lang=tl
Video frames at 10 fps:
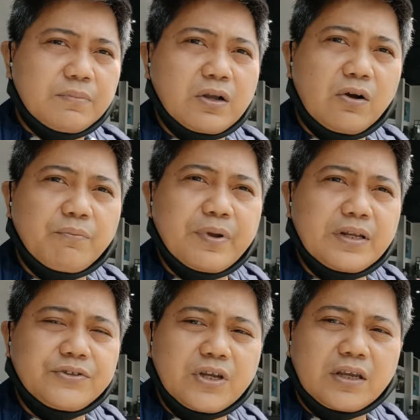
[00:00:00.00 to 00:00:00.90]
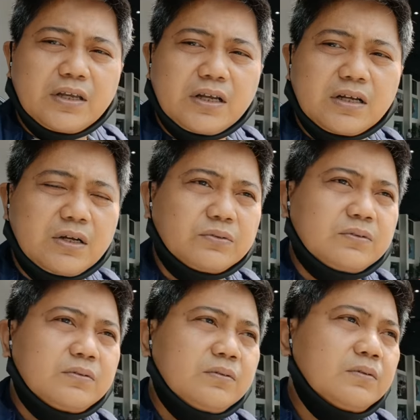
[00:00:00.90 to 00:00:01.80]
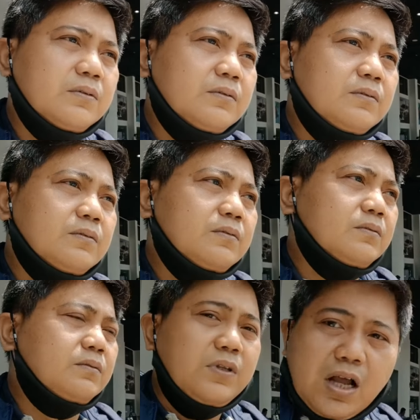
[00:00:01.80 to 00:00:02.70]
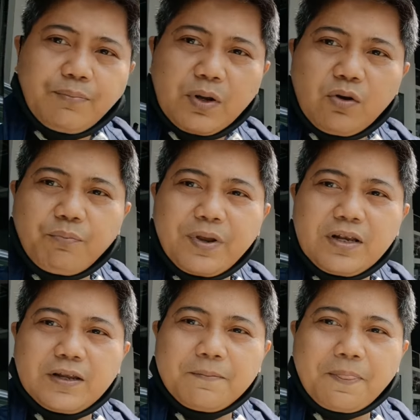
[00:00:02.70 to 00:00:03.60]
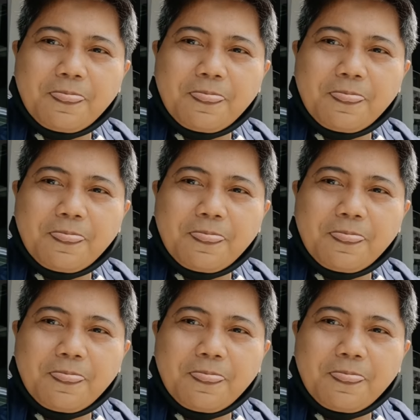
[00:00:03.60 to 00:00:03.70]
mag-open ng checking account. Nakapag-open eh.